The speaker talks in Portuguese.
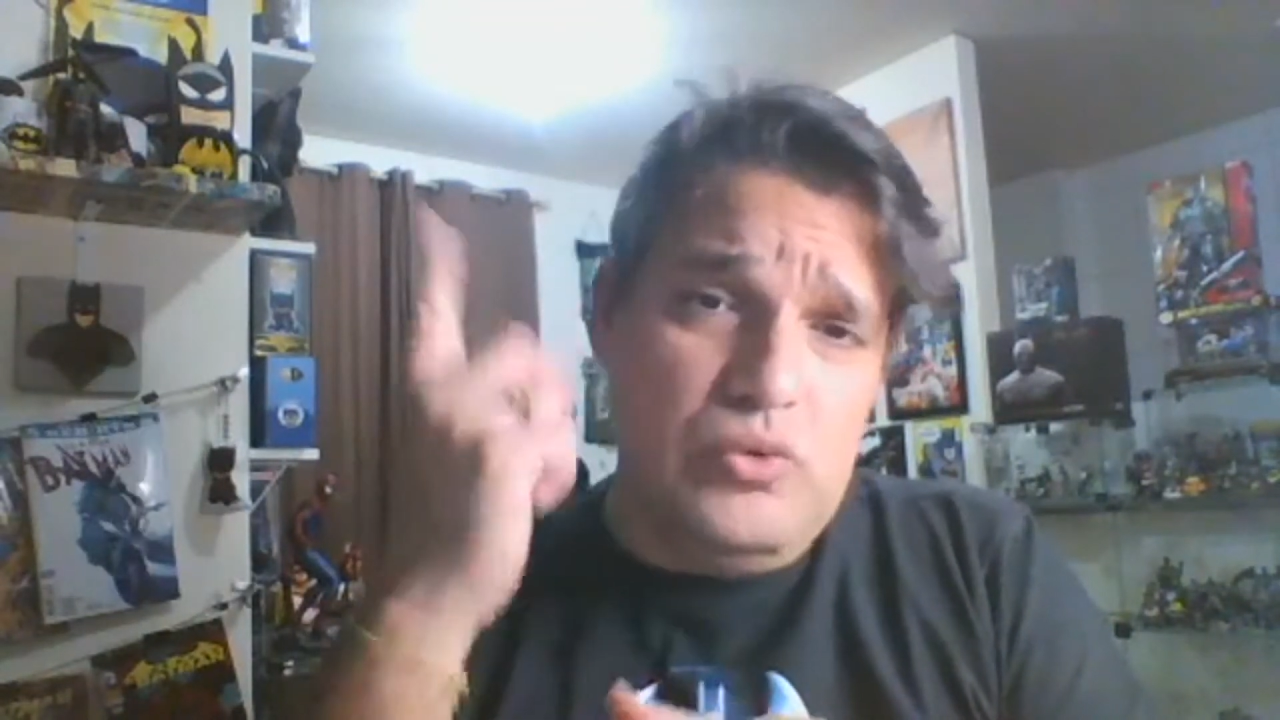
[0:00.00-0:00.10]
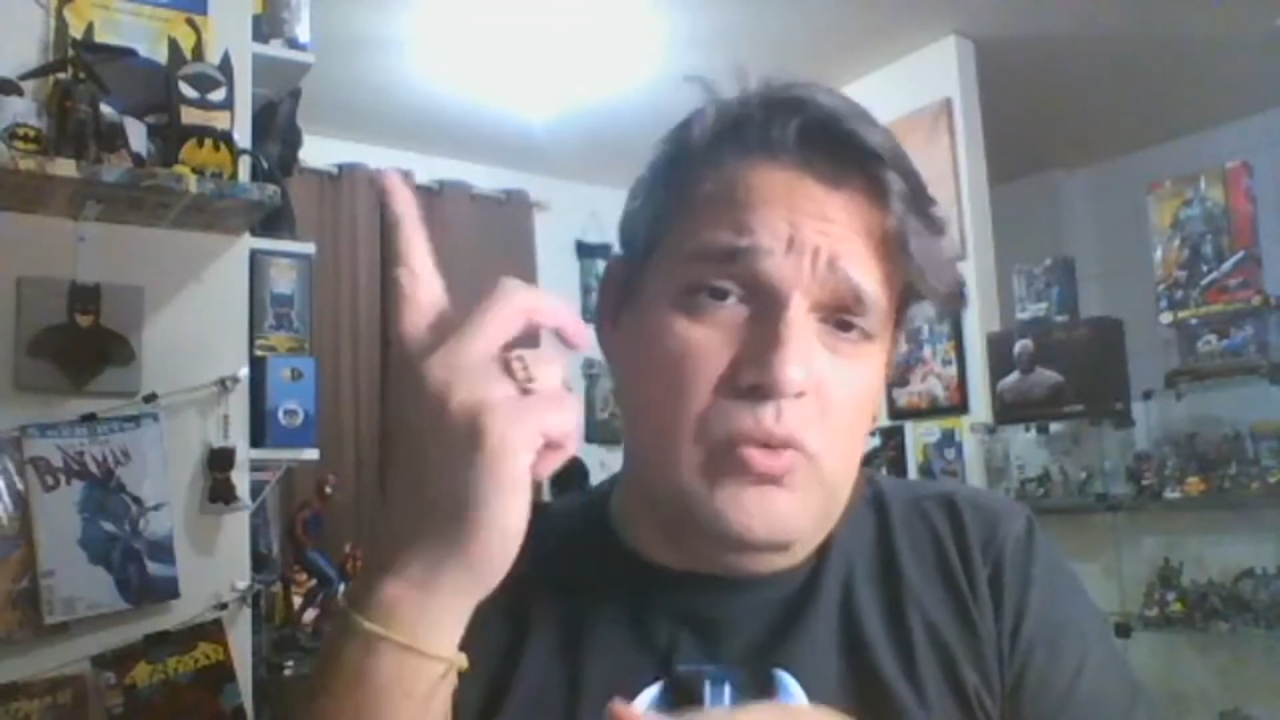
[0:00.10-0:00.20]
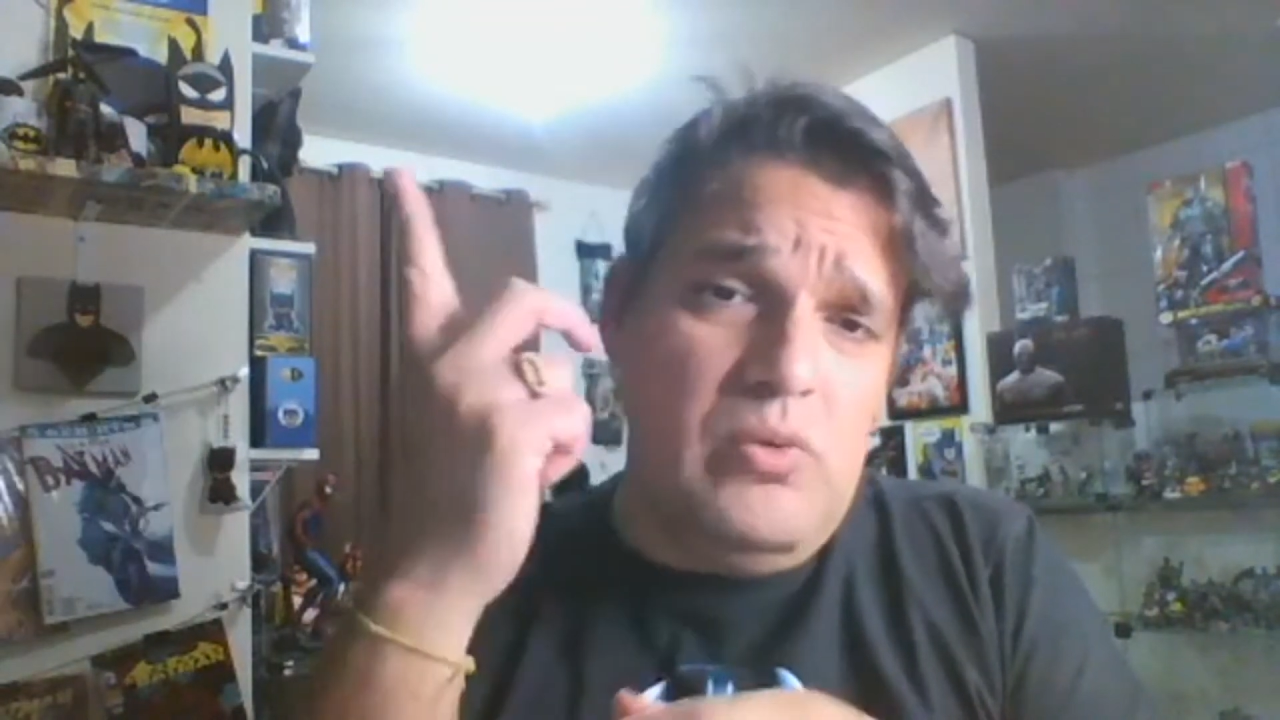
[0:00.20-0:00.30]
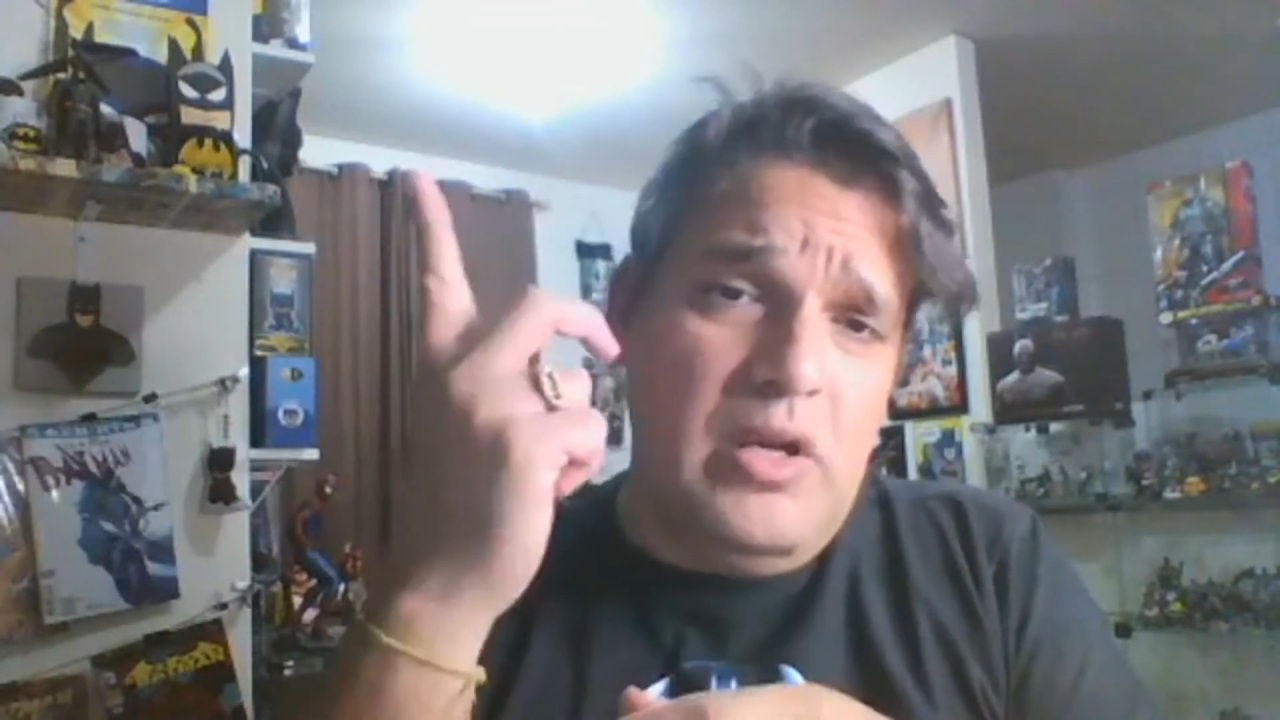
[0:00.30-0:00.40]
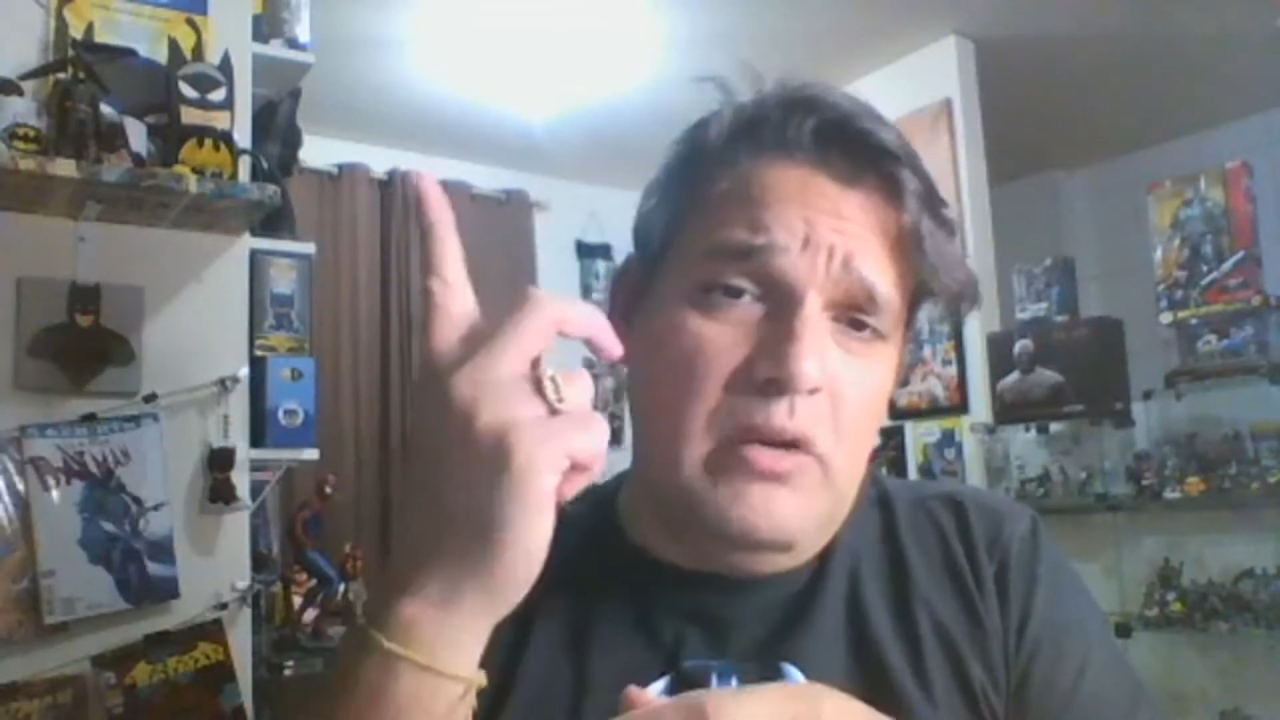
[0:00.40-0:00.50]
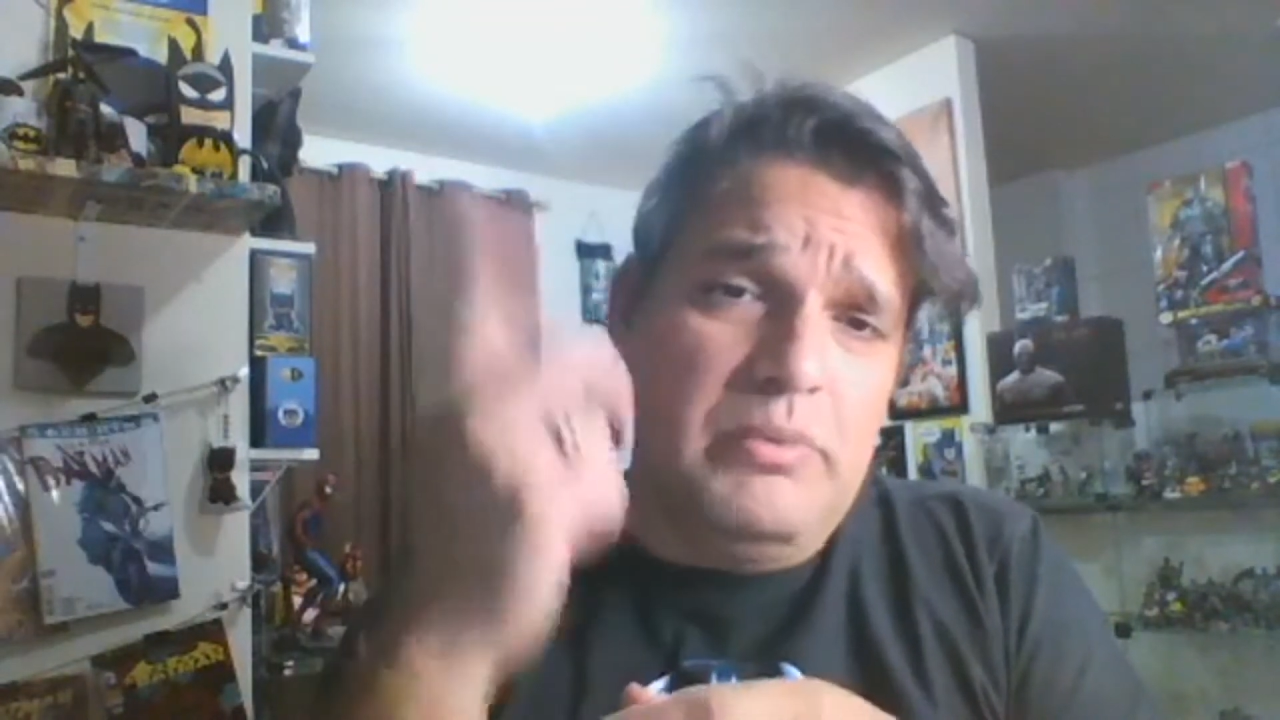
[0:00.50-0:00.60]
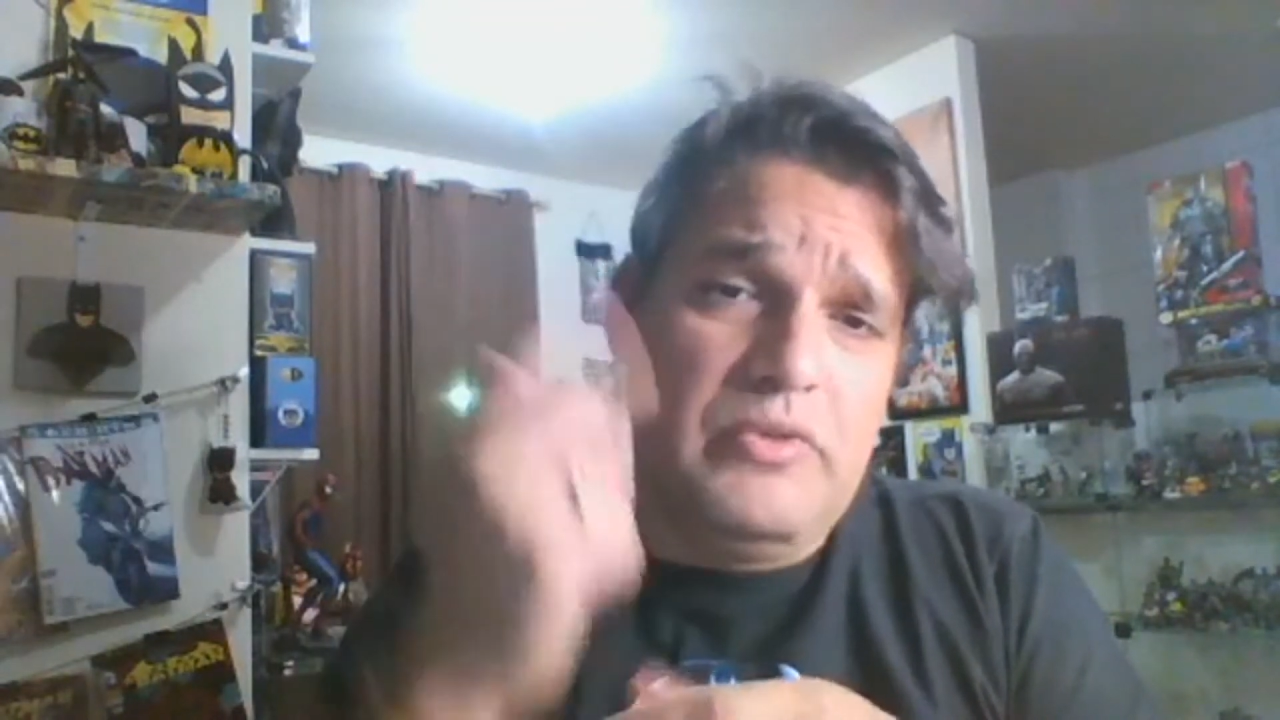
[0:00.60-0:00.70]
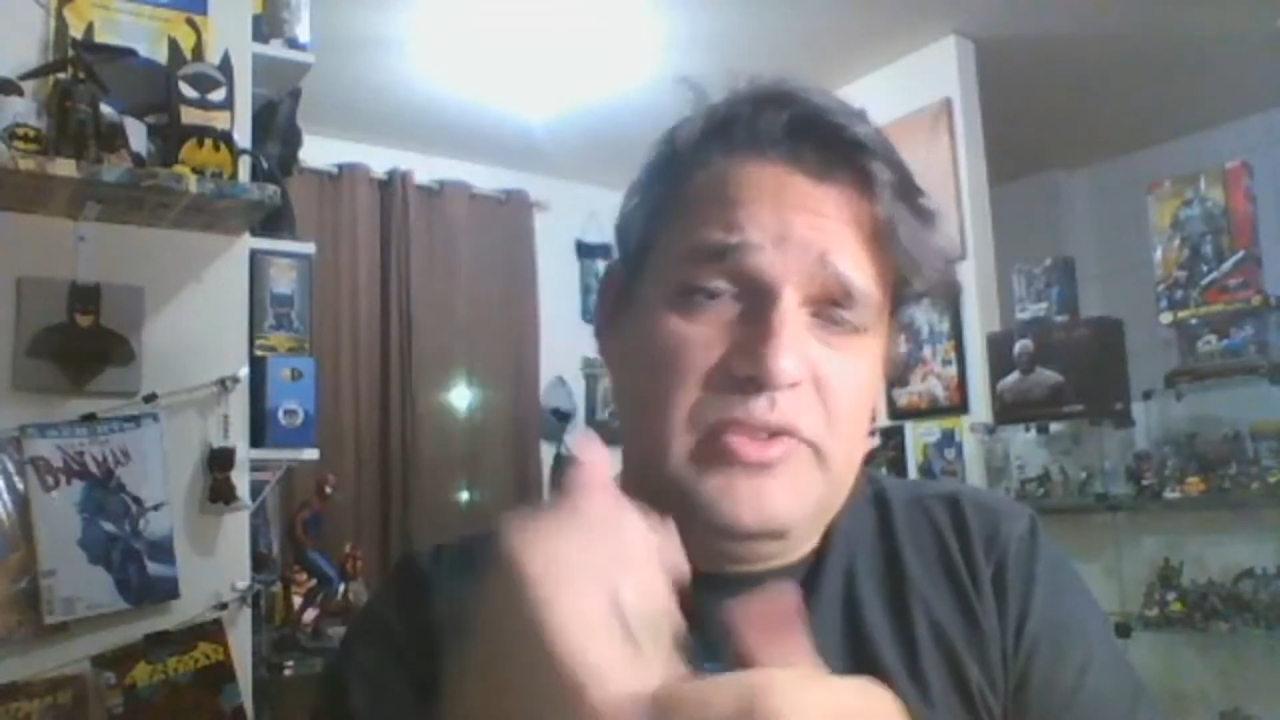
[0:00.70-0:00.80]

um para